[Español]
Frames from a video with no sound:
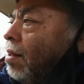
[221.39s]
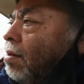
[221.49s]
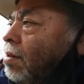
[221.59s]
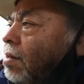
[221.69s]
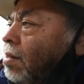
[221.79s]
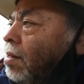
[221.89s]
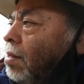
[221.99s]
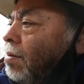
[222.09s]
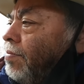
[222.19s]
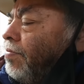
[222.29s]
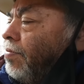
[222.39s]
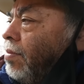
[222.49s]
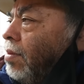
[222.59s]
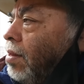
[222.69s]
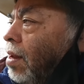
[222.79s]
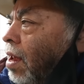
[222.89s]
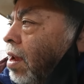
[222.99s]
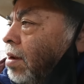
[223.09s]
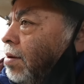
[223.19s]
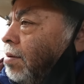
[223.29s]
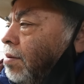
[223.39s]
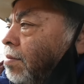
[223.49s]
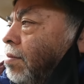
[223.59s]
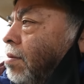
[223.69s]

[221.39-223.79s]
¿Qué qué? Va a ser el baño, ¿eh?